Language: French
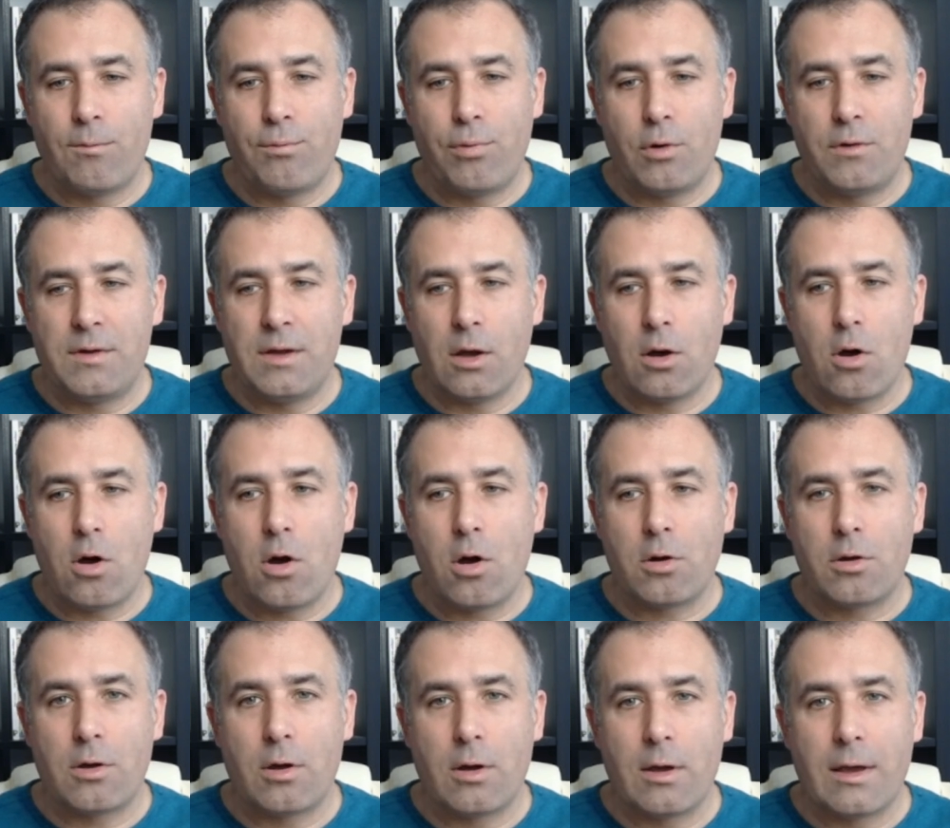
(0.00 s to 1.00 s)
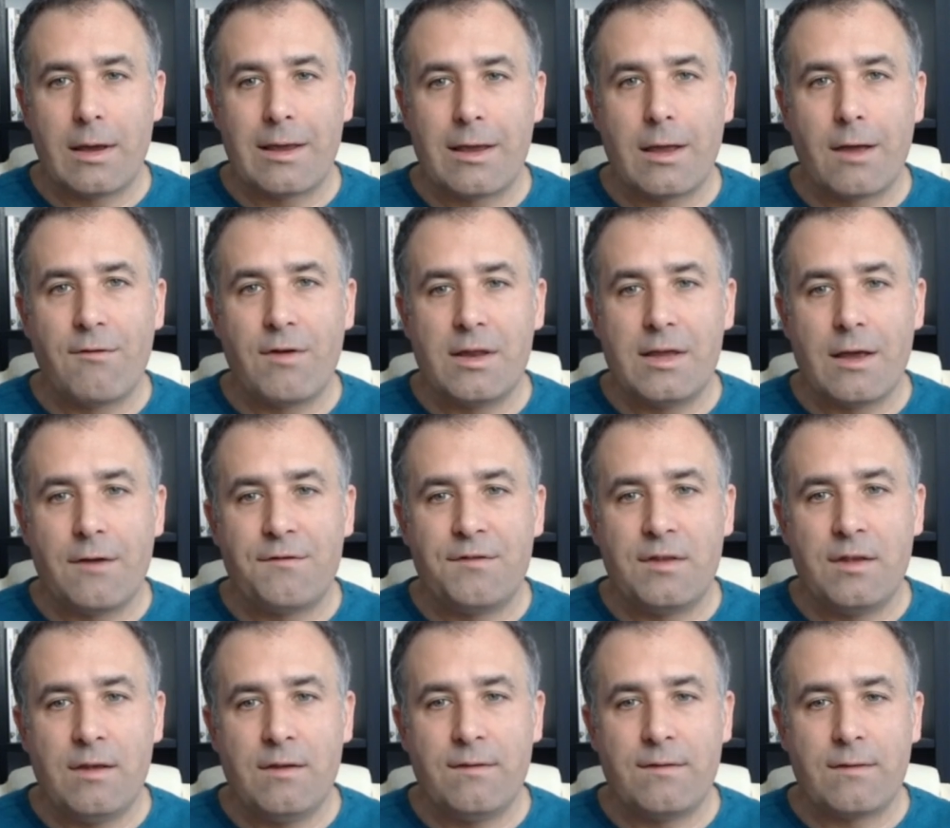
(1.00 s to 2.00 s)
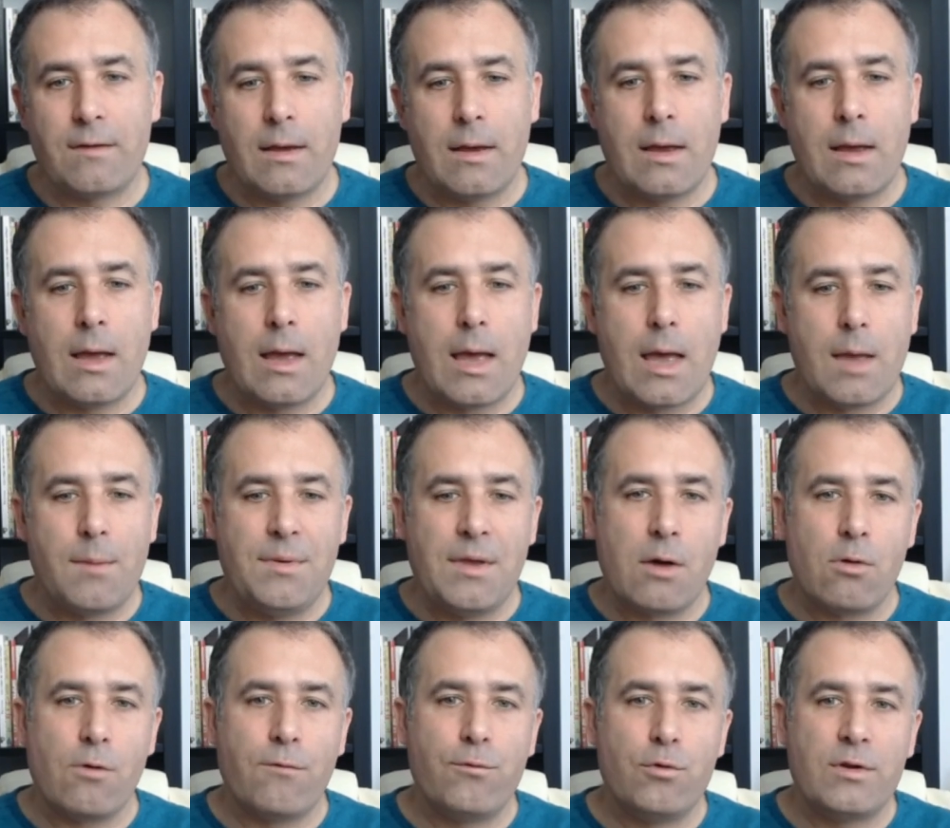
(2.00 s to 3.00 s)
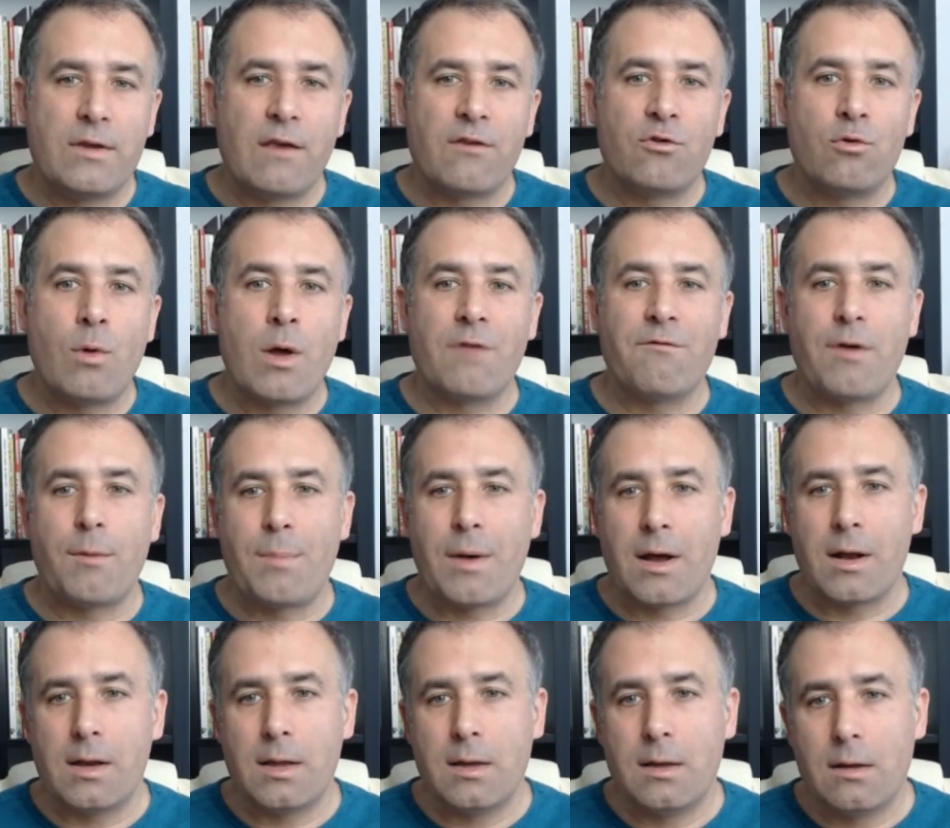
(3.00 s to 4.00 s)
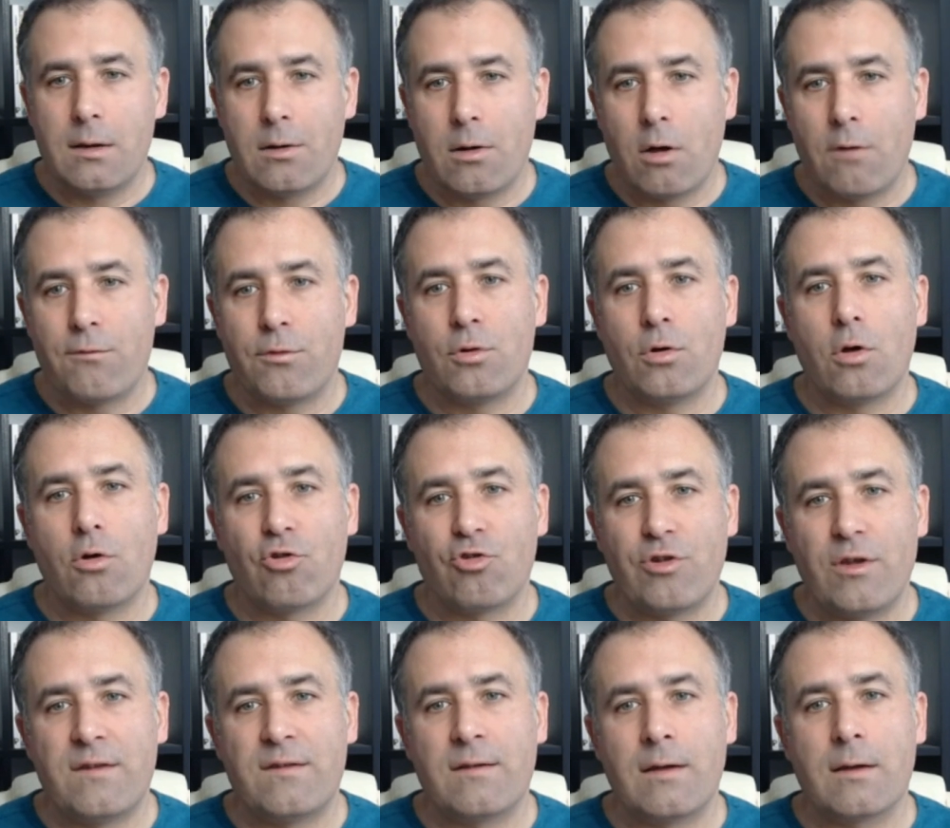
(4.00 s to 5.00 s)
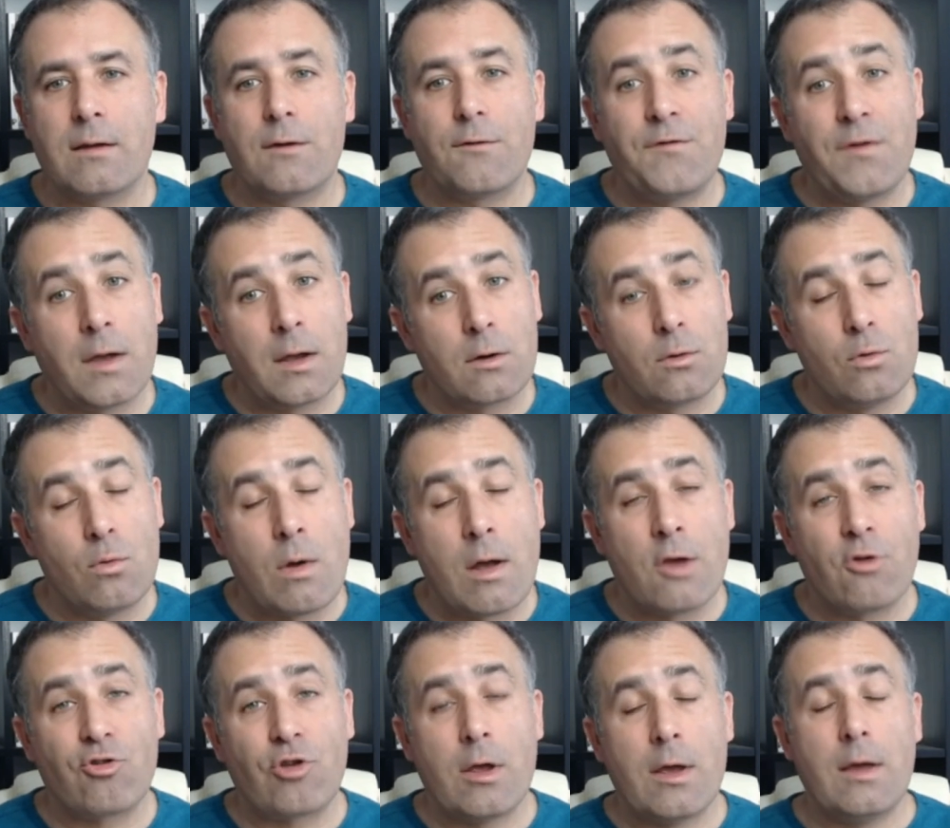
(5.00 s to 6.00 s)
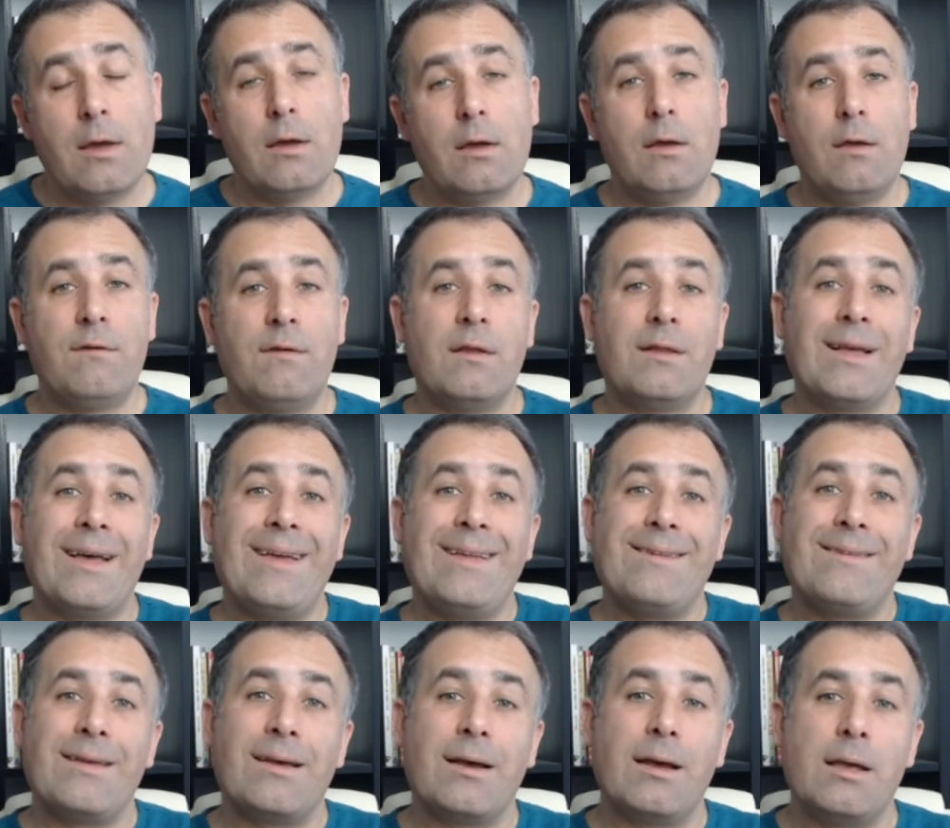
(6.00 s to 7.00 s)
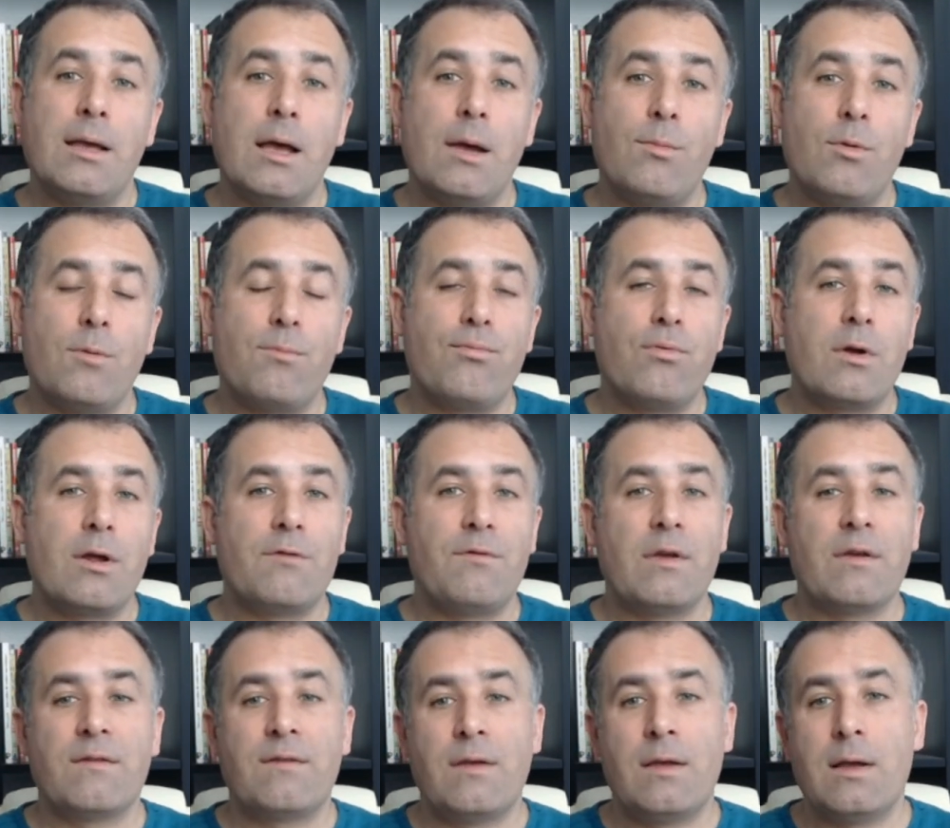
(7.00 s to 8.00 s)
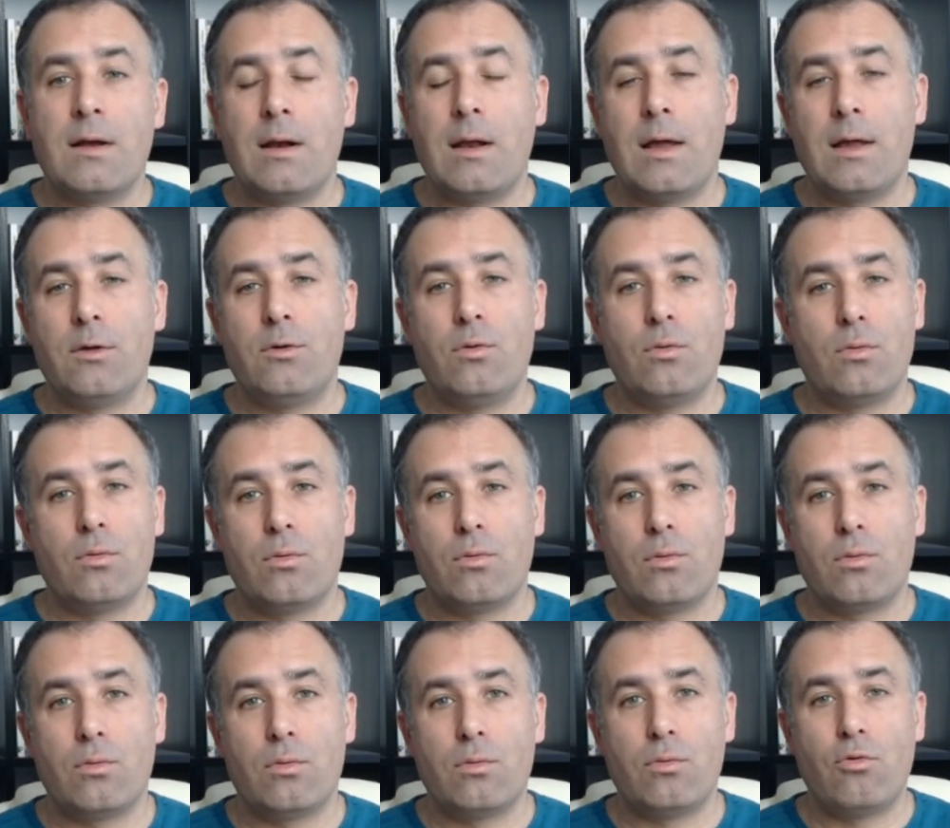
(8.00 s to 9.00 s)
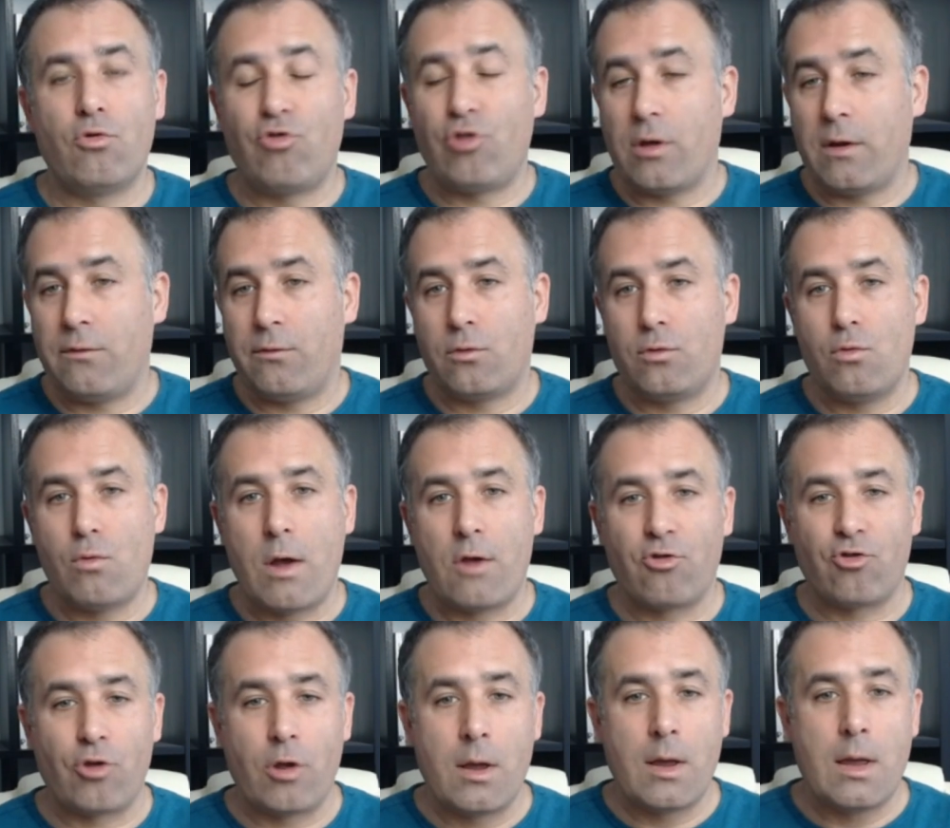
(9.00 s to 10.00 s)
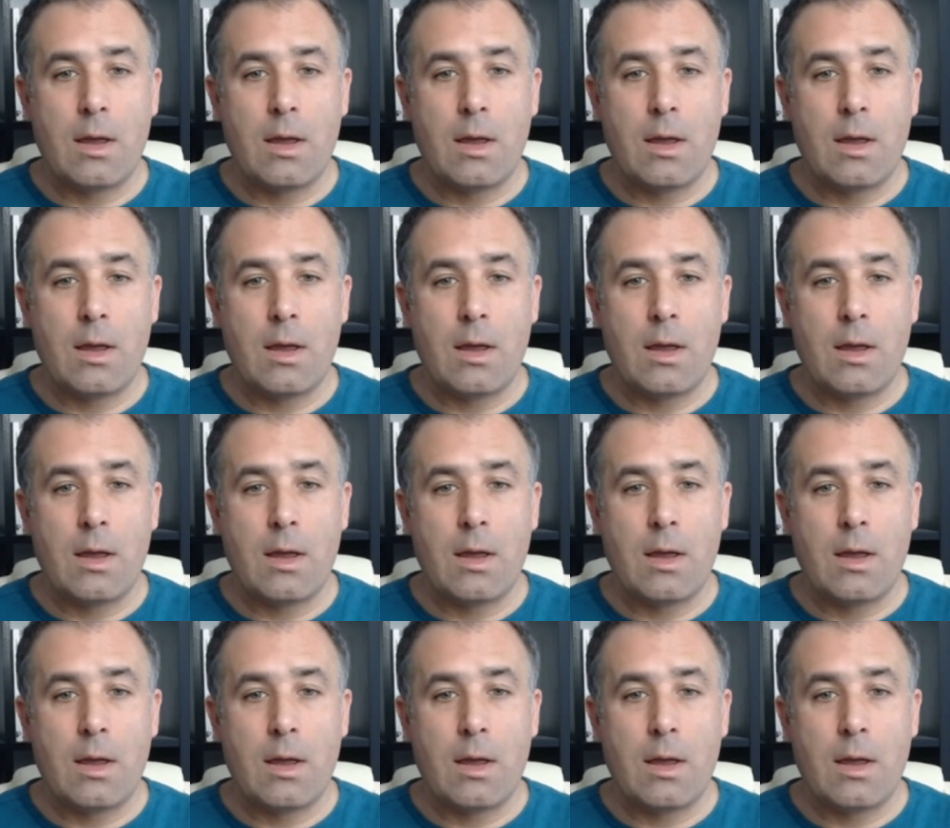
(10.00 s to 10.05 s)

petit rock cavalier f6, eh bien le fou de case noire va parler en venant en g5 faire un clouage, et c'est très désagréable pour l'adversaire là de, gérer ce clouage.